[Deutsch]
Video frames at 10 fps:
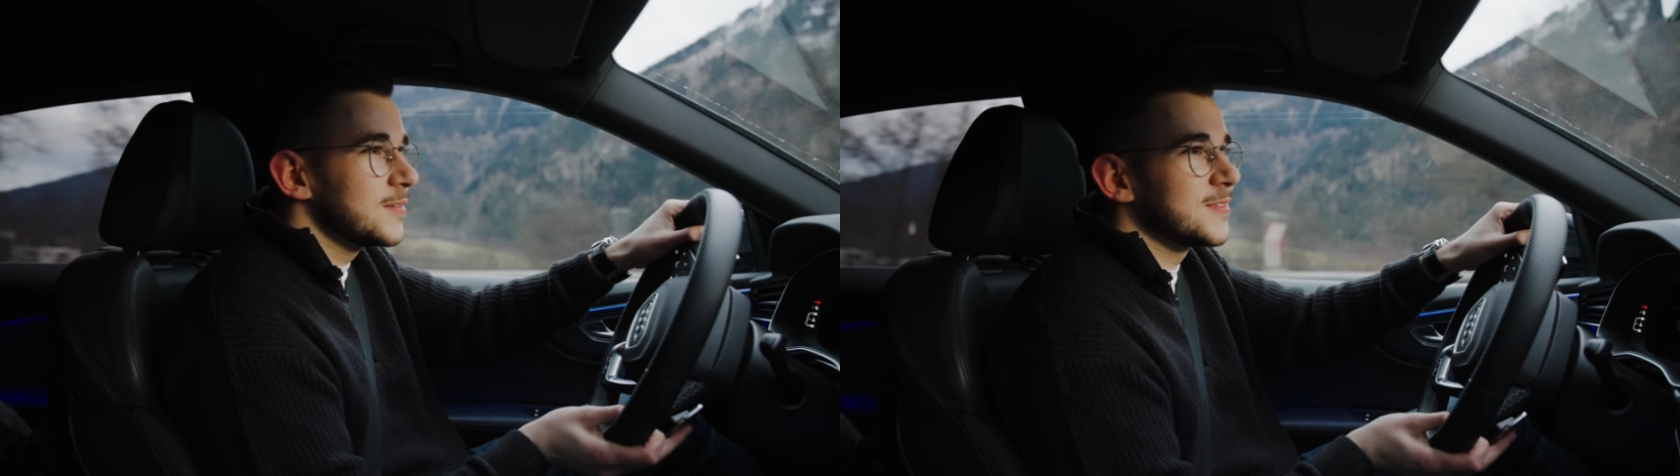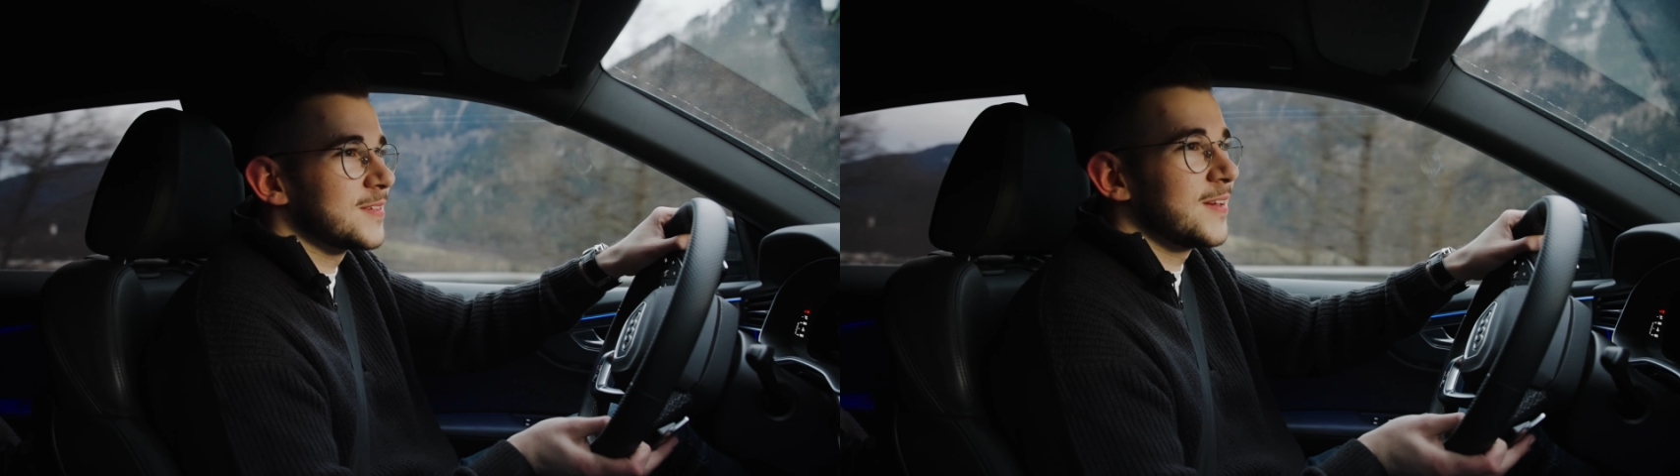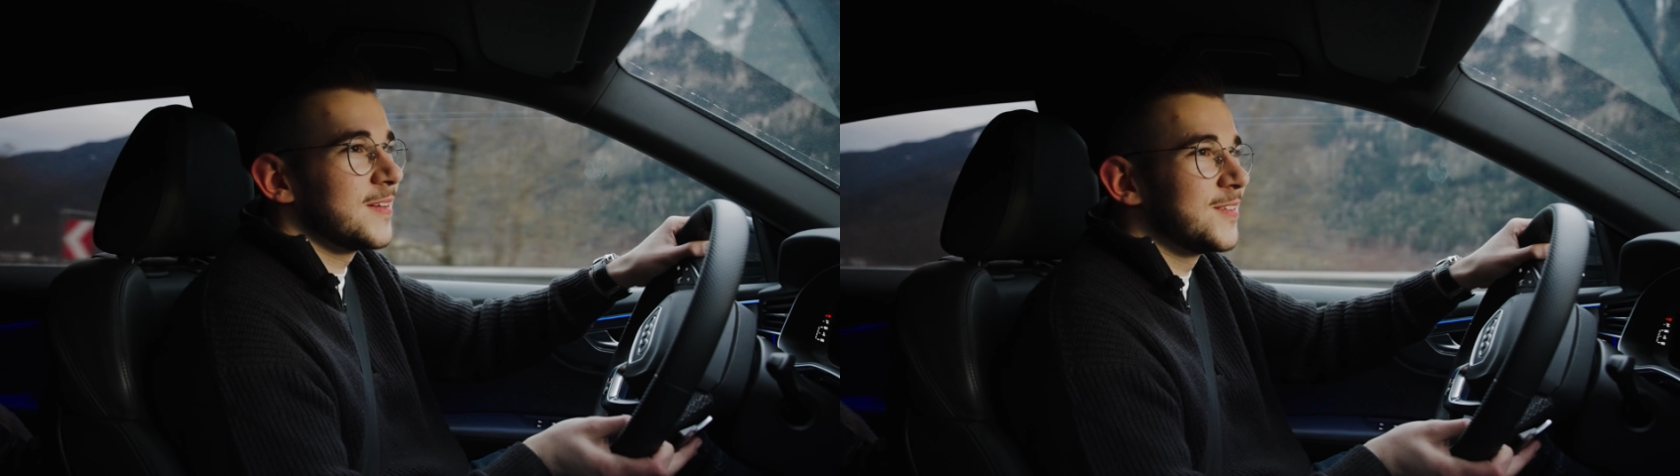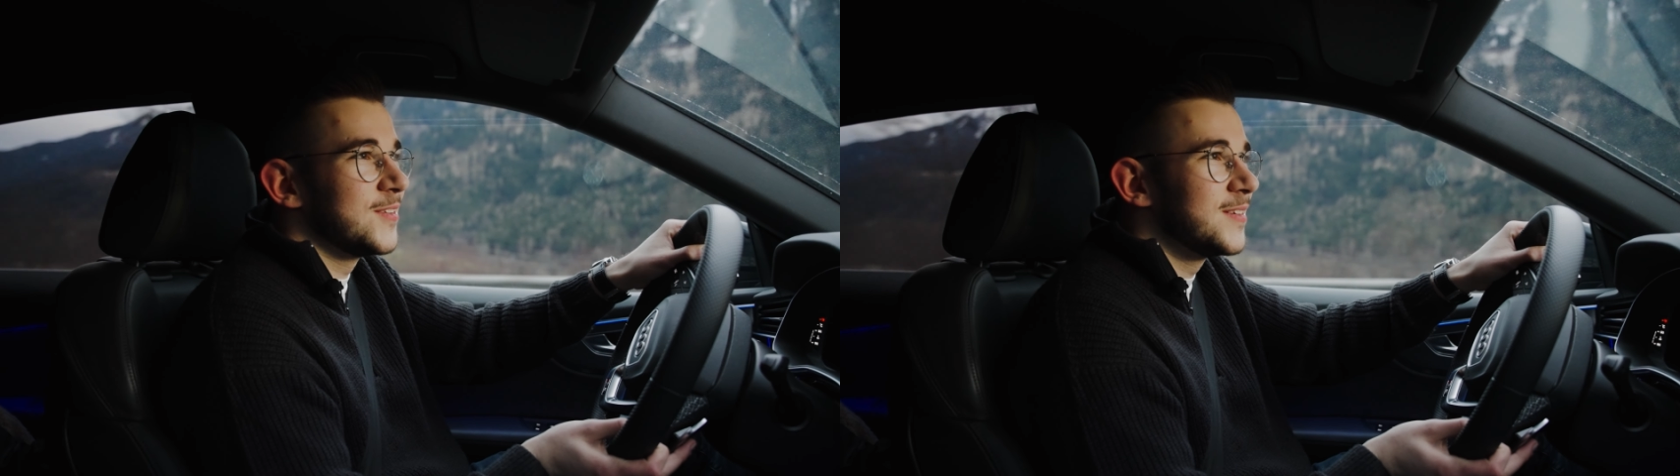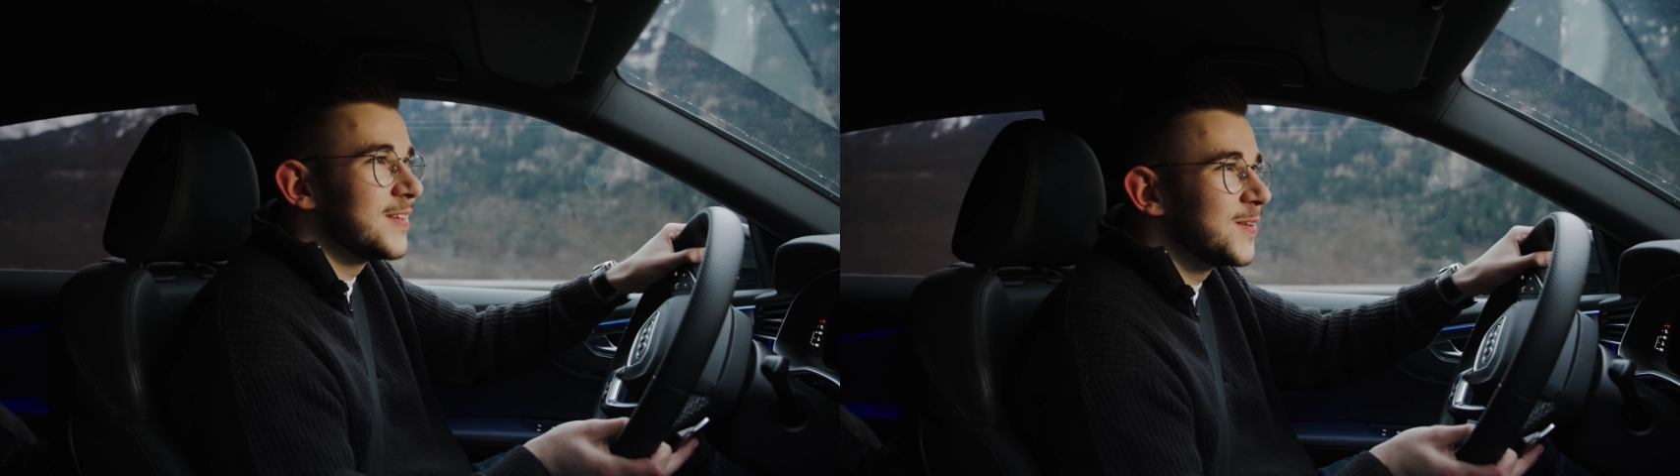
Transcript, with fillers: sein hier.